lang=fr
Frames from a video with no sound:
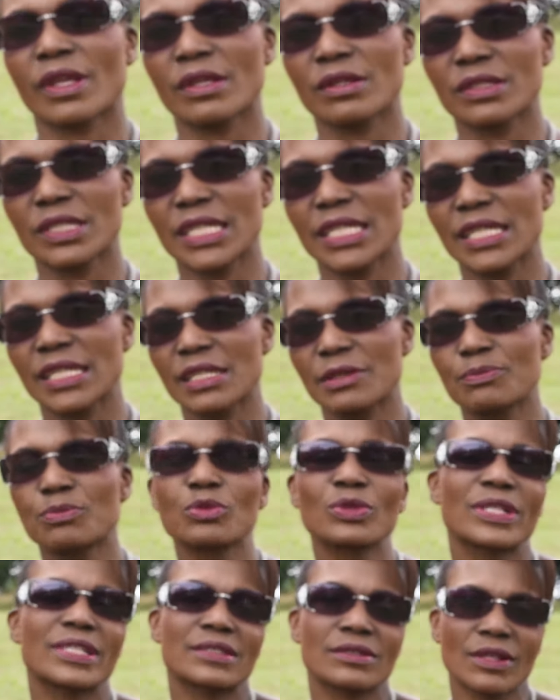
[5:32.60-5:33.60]
Et
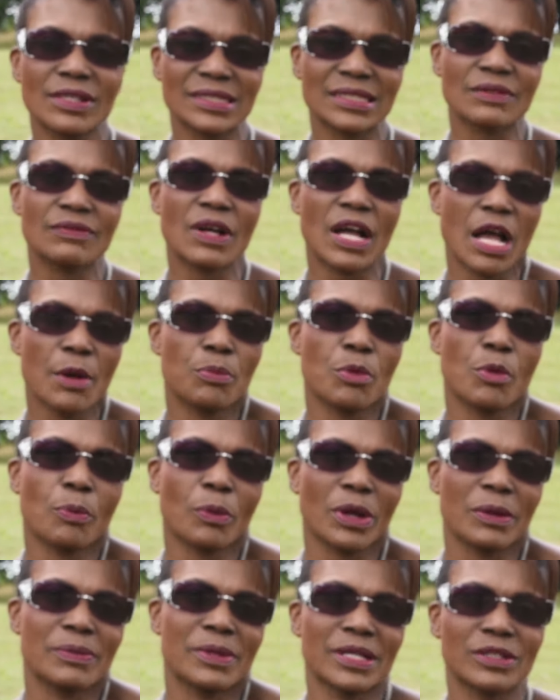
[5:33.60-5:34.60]
pour l'instant, ça va à peu
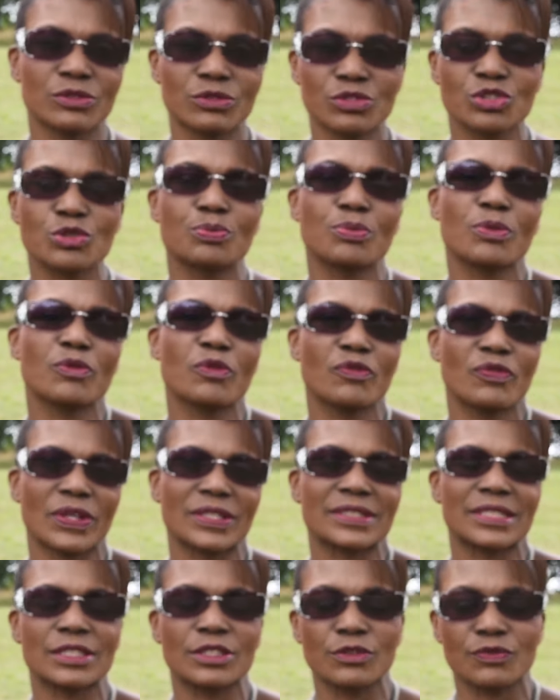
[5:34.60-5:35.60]
près bien. Donc je peux vous faire
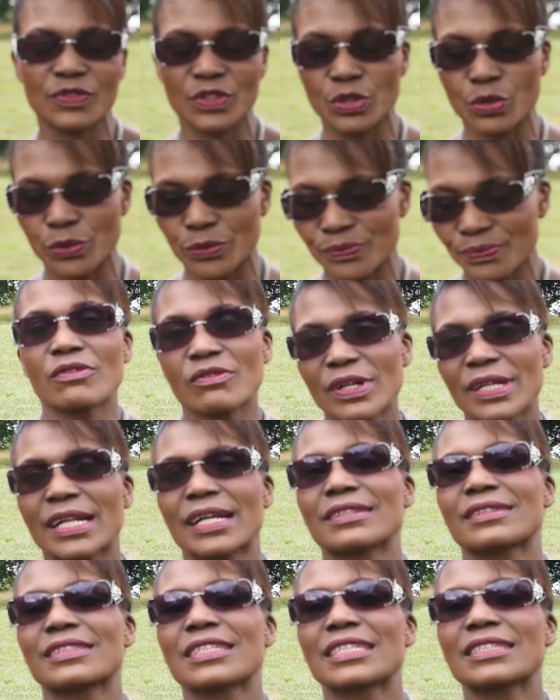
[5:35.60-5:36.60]
cette vidéo. Voilà,
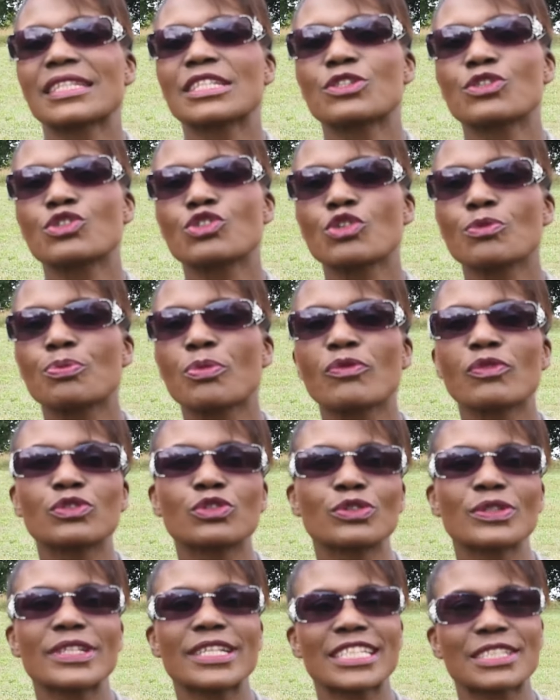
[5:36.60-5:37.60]
c'était juste pour vous
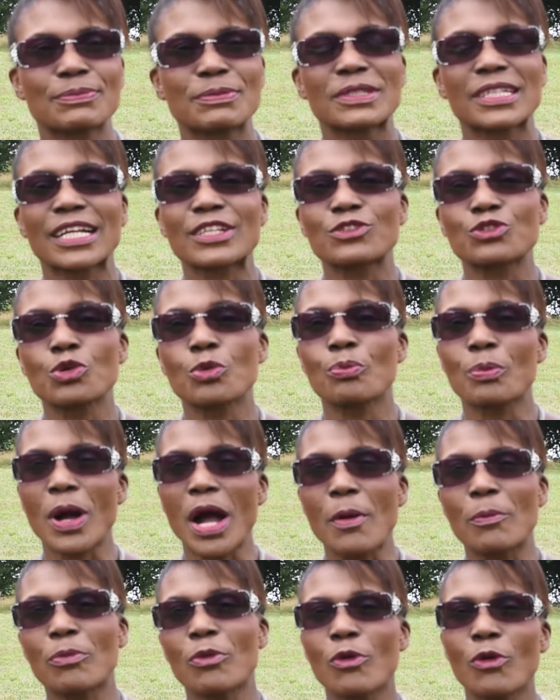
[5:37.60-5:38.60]
donner l'explication par
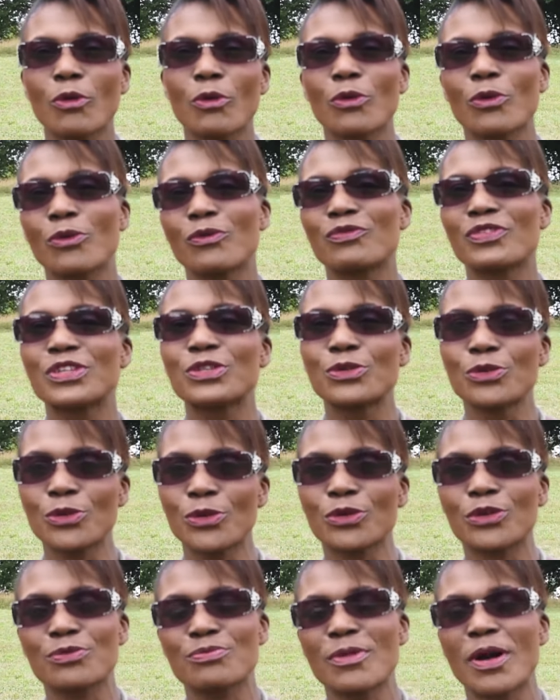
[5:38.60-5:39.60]
rapport aux
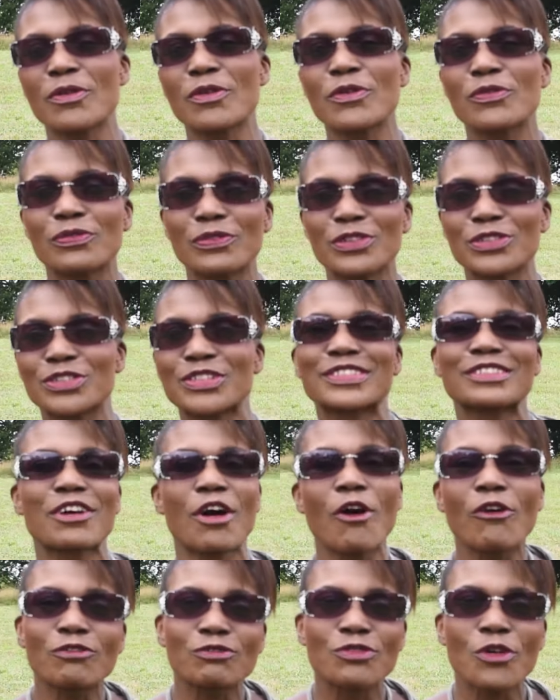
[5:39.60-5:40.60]
vidéos que vous m'avez vu. J'étais
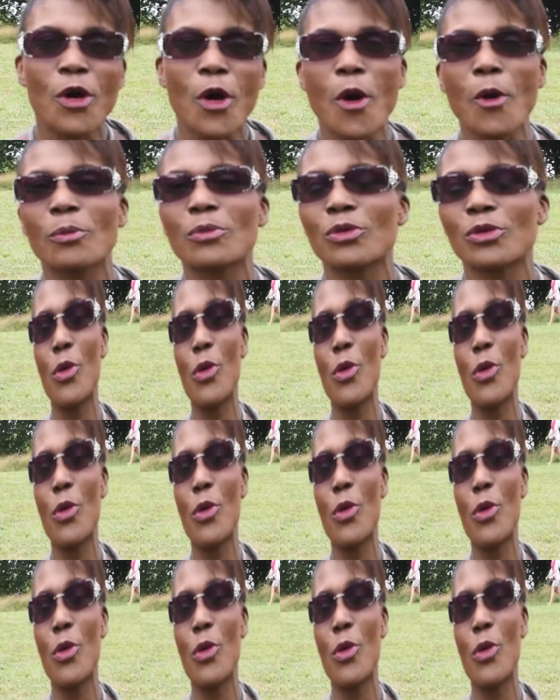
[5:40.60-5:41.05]
en forme.